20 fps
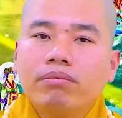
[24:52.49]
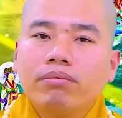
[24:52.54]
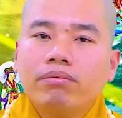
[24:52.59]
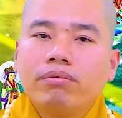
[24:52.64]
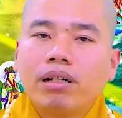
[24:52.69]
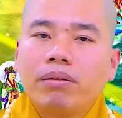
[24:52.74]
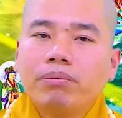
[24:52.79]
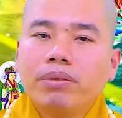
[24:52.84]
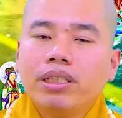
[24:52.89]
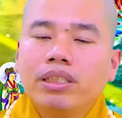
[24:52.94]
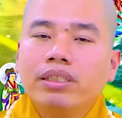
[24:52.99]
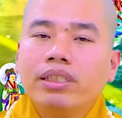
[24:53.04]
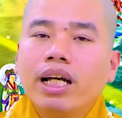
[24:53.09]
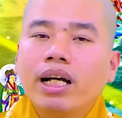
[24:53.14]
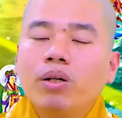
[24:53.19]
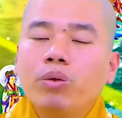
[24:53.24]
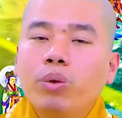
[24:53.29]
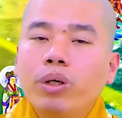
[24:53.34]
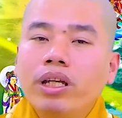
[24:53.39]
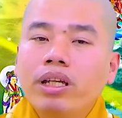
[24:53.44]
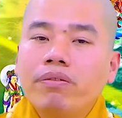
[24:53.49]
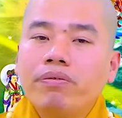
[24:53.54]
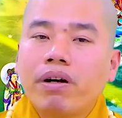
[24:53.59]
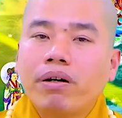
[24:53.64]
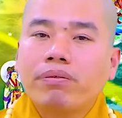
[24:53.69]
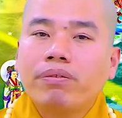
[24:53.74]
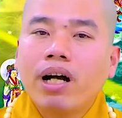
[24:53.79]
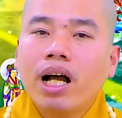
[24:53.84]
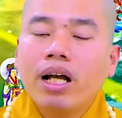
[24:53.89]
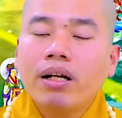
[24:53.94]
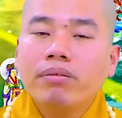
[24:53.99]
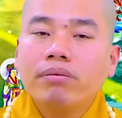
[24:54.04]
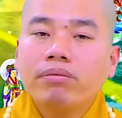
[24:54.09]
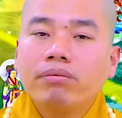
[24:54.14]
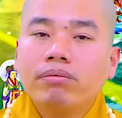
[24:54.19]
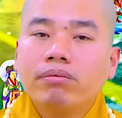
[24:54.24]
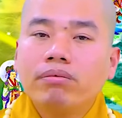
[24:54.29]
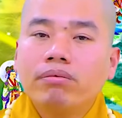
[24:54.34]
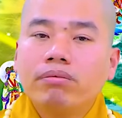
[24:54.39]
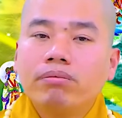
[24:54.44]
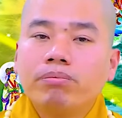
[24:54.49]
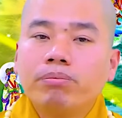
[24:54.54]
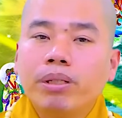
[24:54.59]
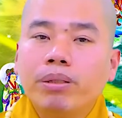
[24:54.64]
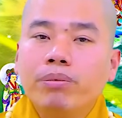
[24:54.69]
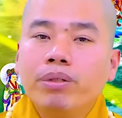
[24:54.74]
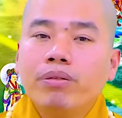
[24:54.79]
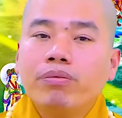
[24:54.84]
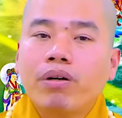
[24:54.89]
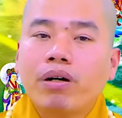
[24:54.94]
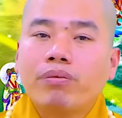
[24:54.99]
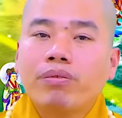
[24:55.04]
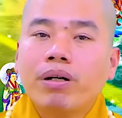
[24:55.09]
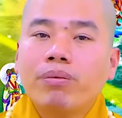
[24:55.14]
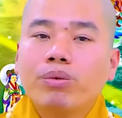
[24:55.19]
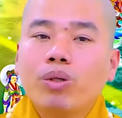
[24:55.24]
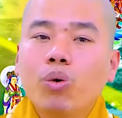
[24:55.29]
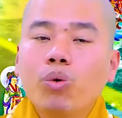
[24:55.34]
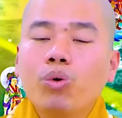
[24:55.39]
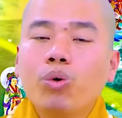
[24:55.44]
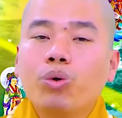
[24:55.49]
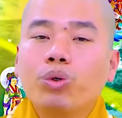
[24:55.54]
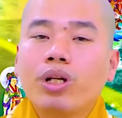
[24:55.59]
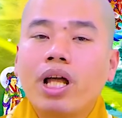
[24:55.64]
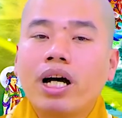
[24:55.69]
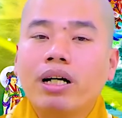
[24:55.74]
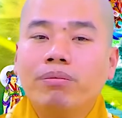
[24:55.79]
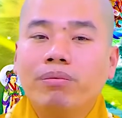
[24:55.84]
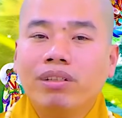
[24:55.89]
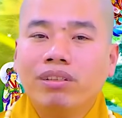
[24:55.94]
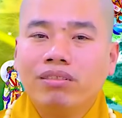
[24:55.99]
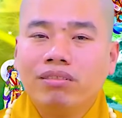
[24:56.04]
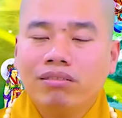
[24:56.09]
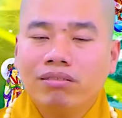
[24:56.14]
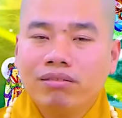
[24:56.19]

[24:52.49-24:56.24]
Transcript: và mình trân quý Phật Pháp mình biết Phật Pháp cứu cuộc đời mình